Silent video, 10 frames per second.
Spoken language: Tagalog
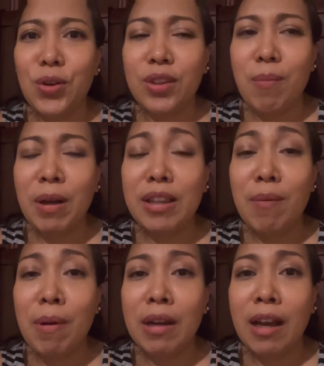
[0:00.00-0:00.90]
yung
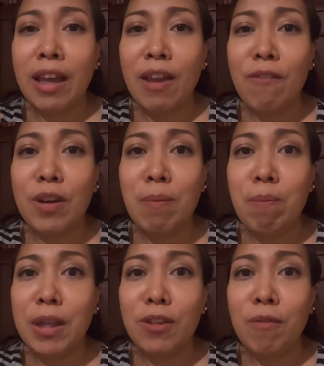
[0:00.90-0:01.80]
damang-dama ng every
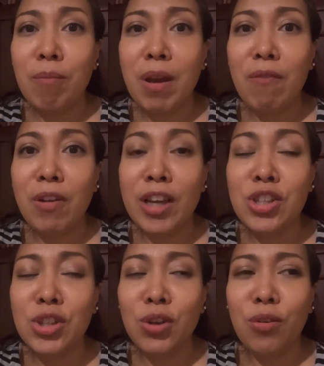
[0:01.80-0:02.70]
bit of my
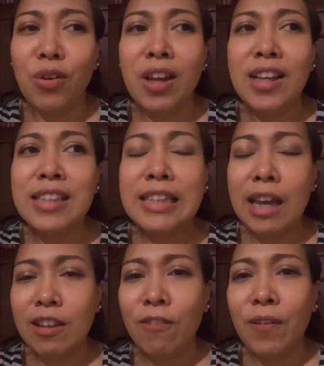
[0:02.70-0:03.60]
flesh yung
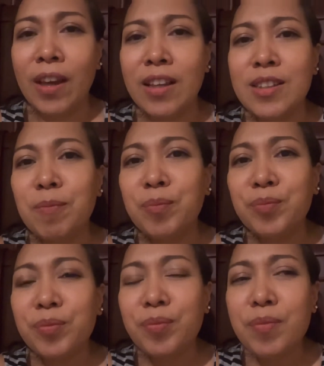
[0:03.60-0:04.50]
side effects.
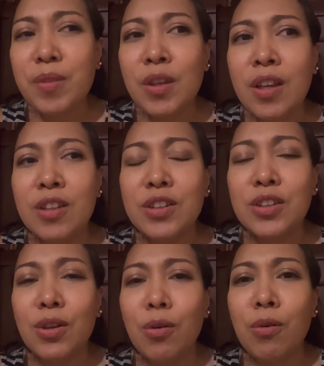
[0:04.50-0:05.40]

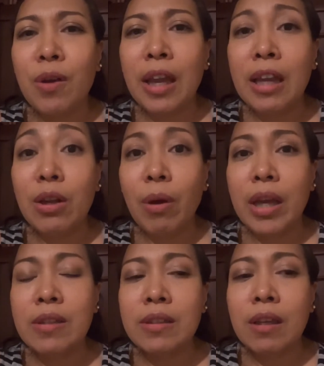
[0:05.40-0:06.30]
So
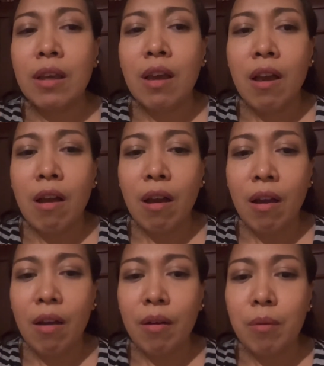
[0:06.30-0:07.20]
anyways,
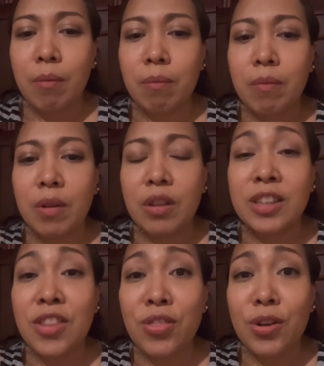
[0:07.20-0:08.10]
uh,
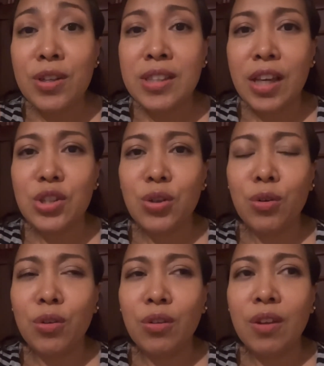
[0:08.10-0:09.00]
sa third
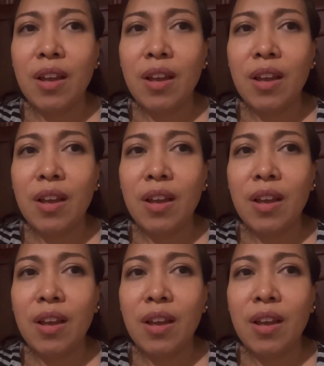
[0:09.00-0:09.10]
session,